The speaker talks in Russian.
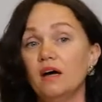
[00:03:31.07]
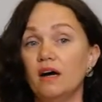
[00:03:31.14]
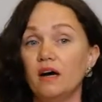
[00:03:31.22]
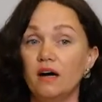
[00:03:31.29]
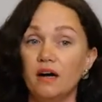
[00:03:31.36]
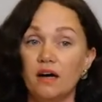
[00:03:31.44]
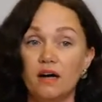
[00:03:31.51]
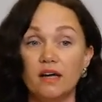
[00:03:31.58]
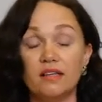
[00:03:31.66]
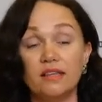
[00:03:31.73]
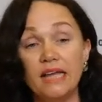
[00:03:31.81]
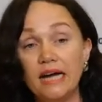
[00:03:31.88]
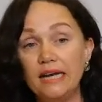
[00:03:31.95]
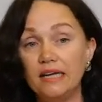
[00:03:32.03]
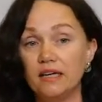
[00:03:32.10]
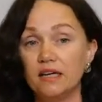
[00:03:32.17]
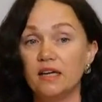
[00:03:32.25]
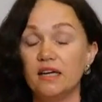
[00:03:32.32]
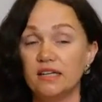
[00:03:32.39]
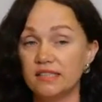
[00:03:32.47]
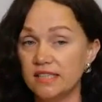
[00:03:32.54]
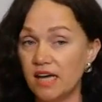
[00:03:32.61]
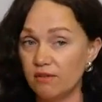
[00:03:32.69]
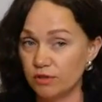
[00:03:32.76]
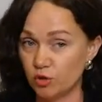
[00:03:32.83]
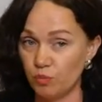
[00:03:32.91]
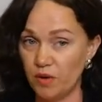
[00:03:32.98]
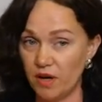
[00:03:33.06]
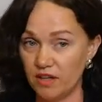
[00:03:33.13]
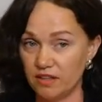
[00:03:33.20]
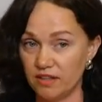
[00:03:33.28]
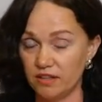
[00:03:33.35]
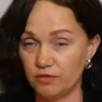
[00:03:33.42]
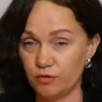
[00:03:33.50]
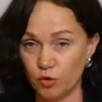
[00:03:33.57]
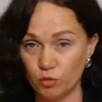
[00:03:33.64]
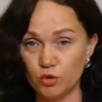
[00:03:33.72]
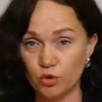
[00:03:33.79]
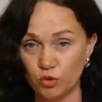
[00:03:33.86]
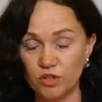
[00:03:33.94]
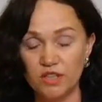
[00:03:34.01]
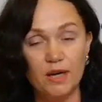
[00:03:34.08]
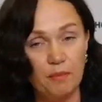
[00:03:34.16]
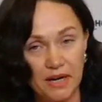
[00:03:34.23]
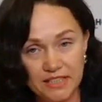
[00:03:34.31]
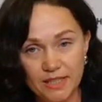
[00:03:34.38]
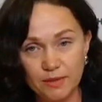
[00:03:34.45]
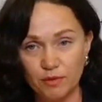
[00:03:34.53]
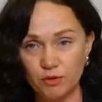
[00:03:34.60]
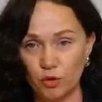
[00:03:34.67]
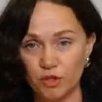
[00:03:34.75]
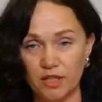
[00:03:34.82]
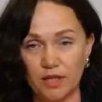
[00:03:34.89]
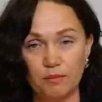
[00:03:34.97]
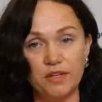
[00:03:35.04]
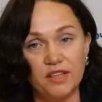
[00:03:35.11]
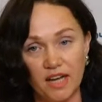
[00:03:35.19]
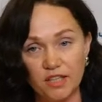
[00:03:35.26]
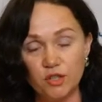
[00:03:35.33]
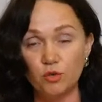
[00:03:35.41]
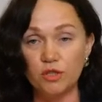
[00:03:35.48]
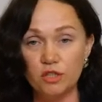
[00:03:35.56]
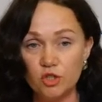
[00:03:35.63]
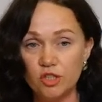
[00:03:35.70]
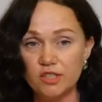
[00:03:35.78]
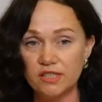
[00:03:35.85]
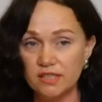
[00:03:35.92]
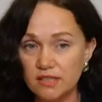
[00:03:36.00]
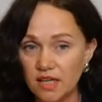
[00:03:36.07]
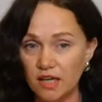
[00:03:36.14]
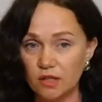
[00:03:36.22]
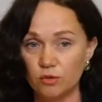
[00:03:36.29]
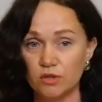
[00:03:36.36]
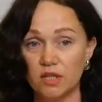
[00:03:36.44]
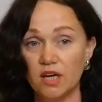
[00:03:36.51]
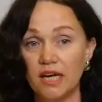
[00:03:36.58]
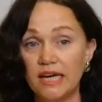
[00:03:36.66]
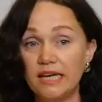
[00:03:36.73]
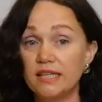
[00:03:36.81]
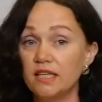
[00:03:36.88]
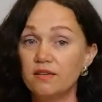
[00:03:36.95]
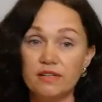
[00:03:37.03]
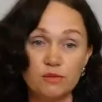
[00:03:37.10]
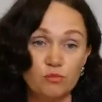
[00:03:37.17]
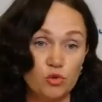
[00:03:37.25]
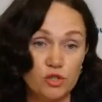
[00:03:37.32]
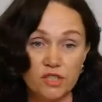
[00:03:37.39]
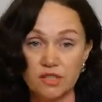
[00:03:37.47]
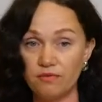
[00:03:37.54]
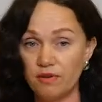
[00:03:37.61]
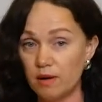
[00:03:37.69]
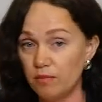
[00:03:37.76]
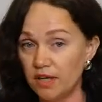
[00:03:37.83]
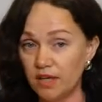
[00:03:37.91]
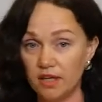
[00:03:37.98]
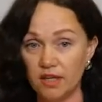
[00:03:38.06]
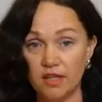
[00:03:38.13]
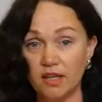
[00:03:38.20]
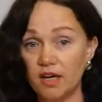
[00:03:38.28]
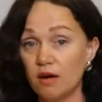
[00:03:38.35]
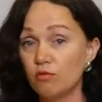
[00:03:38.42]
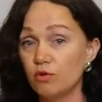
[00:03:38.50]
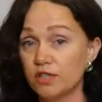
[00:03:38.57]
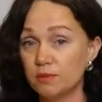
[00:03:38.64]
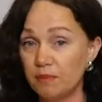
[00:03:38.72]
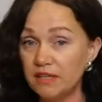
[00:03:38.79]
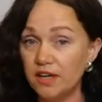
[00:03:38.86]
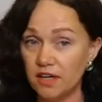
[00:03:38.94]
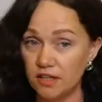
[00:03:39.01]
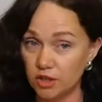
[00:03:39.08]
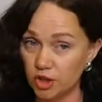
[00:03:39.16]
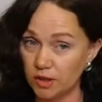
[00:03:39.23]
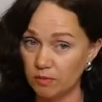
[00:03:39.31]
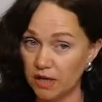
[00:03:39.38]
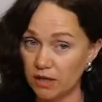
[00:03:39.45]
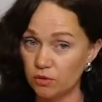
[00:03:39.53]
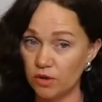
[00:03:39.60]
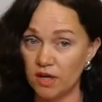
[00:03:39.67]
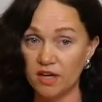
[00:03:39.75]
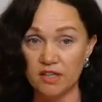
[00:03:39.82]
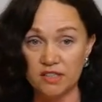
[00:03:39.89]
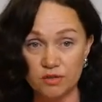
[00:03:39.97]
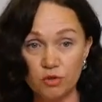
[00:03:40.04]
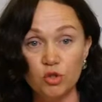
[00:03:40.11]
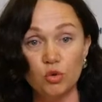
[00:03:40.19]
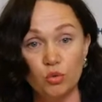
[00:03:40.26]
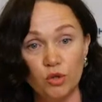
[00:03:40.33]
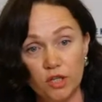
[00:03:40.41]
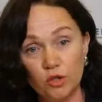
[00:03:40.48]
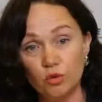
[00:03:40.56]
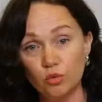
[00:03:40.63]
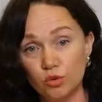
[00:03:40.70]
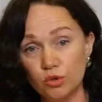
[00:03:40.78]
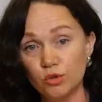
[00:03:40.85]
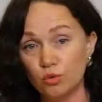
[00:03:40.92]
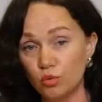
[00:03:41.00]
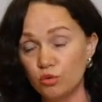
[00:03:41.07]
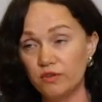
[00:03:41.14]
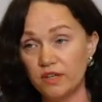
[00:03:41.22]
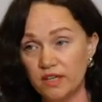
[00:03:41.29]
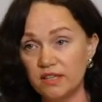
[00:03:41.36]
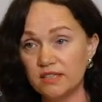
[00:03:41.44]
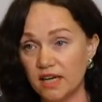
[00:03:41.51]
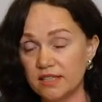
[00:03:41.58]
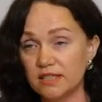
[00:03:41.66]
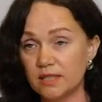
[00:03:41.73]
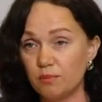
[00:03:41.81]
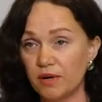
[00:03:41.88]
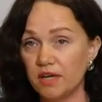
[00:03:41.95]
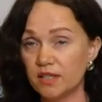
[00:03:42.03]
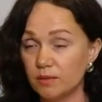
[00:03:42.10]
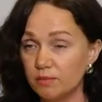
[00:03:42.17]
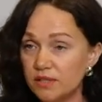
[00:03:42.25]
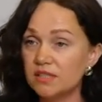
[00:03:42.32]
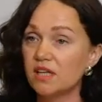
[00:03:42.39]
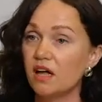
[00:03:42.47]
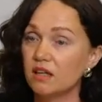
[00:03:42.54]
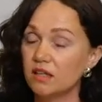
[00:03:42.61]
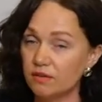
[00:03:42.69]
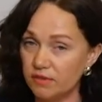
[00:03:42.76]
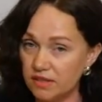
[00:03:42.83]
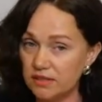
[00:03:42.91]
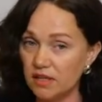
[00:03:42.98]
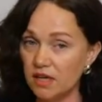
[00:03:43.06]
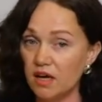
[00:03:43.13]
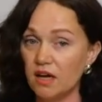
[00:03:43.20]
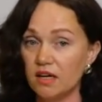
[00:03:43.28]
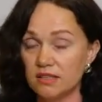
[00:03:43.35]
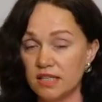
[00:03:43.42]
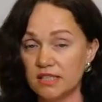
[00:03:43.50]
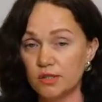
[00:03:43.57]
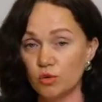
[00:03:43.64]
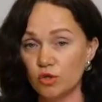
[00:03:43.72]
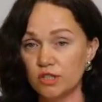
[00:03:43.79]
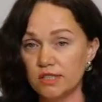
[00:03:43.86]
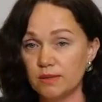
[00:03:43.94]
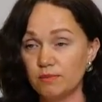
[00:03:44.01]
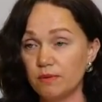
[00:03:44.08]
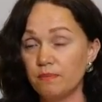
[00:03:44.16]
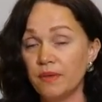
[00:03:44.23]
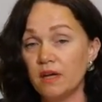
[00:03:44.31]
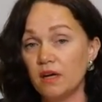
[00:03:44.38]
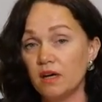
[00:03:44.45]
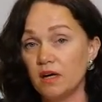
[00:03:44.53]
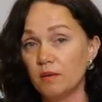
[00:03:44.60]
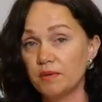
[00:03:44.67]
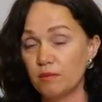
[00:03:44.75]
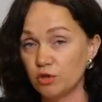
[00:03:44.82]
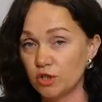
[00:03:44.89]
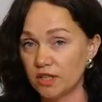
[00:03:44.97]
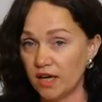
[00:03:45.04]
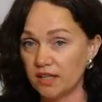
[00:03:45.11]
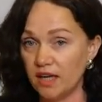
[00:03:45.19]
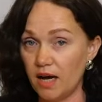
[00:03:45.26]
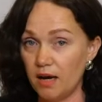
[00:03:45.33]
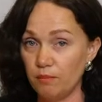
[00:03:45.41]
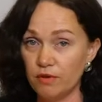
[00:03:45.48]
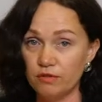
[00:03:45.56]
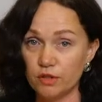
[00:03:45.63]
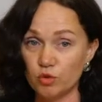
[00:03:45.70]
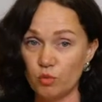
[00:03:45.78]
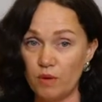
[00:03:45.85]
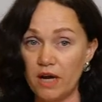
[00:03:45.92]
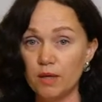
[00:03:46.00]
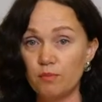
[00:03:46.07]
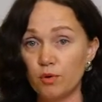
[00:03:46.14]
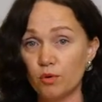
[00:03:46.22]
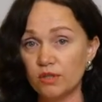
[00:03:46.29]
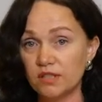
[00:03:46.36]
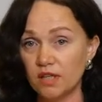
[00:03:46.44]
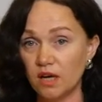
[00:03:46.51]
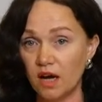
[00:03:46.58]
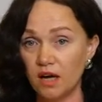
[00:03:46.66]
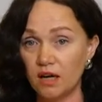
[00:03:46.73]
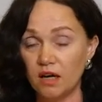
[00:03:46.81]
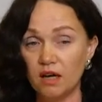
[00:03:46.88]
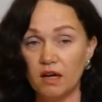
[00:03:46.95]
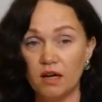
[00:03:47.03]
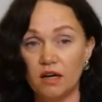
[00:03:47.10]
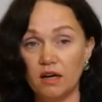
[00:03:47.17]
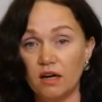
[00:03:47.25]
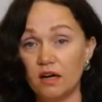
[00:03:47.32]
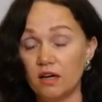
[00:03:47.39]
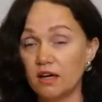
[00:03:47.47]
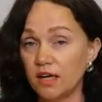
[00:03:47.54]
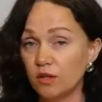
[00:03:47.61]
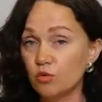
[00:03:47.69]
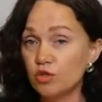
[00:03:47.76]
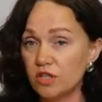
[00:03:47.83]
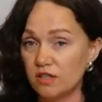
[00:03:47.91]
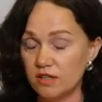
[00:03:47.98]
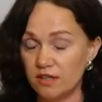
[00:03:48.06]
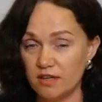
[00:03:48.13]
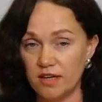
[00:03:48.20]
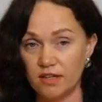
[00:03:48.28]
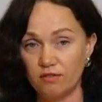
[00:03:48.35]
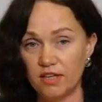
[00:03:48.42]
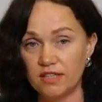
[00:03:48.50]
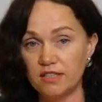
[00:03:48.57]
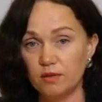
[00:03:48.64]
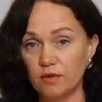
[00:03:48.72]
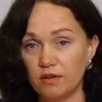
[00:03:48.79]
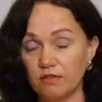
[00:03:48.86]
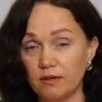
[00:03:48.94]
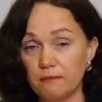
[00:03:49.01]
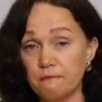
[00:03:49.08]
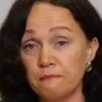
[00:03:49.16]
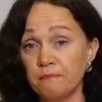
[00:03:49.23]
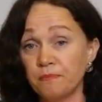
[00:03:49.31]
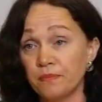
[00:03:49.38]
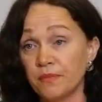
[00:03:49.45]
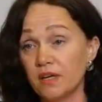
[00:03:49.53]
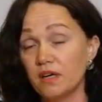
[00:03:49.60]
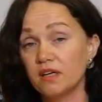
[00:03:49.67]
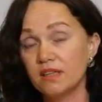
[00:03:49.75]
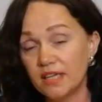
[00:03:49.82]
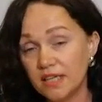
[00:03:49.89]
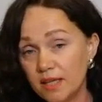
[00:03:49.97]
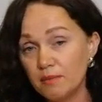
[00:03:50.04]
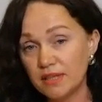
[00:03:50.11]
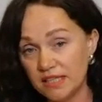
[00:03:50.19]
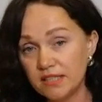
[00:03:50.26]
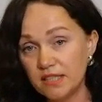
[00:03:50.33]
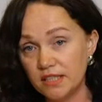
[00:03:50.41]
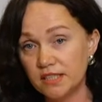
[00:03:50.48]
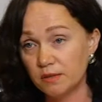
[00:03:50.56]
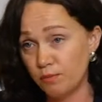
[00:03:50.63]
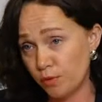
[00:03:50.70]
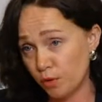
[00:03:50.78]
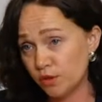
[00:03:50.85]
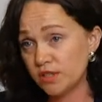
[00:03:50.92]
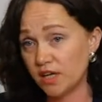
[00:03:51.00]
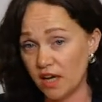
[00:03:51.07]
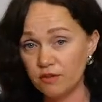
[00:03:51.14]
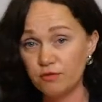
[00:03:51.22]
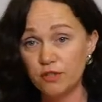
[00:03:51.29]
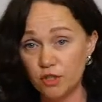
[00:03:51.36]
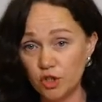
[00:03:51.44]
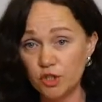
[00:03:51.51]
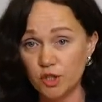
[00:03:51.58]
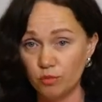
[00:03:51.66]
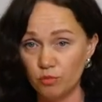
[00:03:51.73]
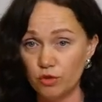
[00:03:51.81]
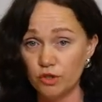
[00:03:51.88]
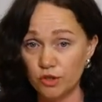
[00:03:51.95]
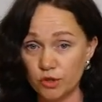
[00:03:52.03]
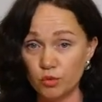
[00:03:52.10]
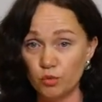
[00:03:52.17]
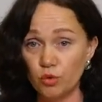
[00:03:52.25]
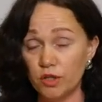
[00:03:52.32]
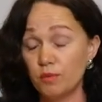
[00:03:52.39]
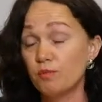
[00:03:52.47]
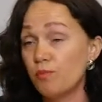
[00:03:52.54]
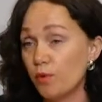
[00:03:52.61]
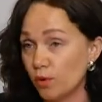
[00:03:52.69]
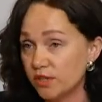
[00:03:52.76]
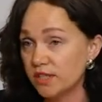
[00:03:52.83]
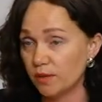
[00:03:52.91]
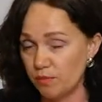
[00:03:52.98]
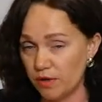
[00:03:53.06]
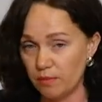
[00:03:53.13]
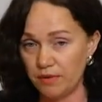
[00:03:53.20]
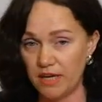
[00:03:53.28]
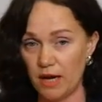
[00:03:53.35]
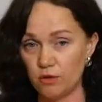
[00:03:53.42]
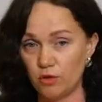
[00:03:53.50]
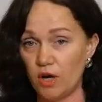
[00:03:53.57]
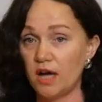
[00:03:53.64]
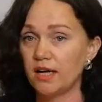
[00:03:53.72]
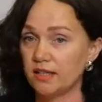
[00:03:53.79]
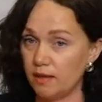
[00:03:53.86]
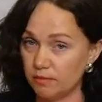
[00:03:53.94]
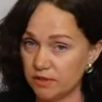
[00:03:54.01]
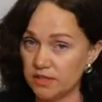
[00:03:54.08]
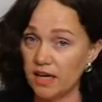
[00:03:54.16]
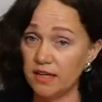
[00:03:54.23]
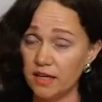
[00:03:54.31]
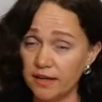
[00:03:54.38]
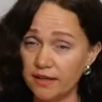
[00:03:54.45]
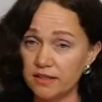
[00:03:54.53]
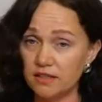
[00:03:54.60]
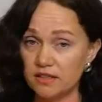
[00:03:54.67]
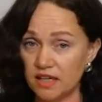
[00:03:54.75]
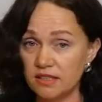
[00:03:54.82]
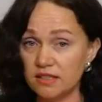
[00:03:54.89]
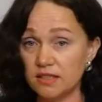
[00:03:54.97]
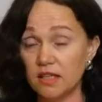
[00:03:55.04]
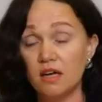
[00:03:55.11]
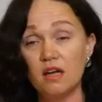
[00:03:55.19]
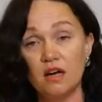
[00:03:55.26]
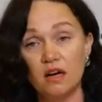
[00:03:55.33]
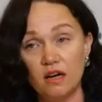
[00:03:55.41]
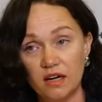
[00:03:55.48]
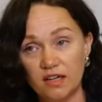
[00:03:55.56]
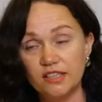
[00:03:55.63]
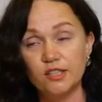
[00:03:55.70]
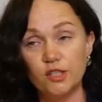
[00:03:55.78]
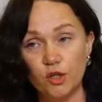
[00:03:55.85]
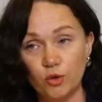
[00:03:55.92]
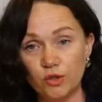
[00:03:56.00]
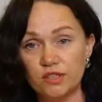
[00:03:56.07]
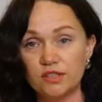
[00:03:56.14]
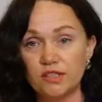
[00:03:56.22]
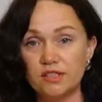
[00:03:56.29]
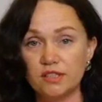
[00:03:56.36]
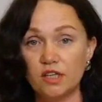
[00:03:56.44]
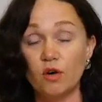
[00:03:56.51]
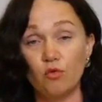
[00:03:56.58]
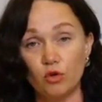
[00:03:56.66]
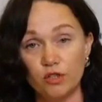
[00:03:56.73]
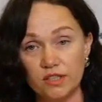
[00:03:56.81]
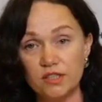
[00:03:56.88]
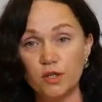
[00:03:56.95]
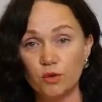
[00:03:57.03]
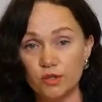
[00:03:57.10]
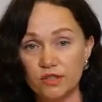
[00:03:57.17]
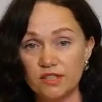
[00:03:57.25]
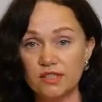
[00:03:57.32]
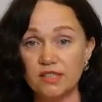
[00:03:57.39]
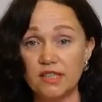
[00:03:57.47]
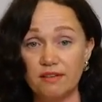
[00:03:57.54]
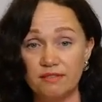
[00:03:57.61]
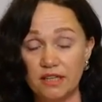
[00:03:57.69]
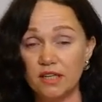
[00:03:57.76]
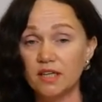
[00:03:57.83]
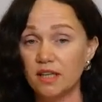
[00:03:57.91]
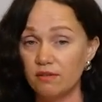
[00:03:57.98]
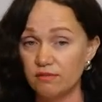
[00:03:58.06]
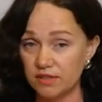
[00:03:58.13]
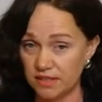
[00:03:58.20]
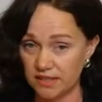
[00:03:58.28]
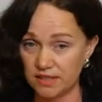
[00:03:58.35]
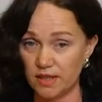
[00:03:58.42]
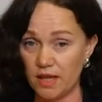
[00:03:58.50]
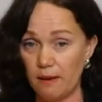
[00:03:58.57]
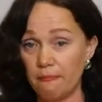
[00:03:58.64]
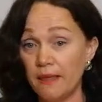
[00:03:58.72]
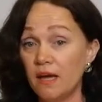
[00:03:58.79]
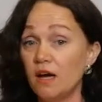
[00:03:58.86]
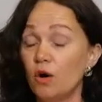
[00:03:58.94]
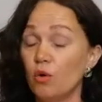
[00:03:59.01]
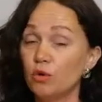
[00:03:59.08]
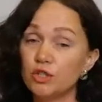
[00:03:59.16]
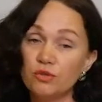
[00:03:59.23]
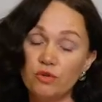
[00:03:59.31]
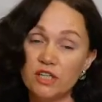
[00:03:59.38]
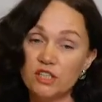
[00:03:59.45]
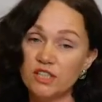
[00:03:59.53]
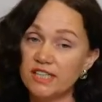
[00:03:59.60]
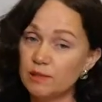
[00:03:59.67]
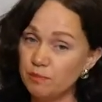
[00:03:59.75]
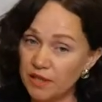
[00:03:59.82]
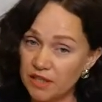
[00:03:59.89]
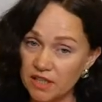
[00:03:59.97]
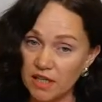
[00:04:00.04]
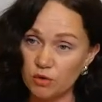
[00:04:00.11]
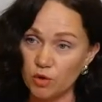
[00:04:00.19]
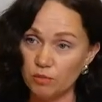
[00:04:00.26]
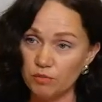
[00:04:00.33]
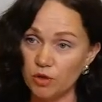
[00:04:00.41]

А, далее, «за» выступала в том, что необходимо все-таки обретать юридический статус. Это невозможность оформления договора с подрядчиком, который оказывает ту или иную услугу в реализации проекта. Мы сталкивались со сложностями, э, потому что когда мы выступали просто как э, Кадушкина Елена Владимировна, к нам относились просто как к физическому лицу и просто к мероприятию. А когда мы стали организацией, э, серьезность, квота серьезности и доверие к нам возросла. Очень важный аспект, который мне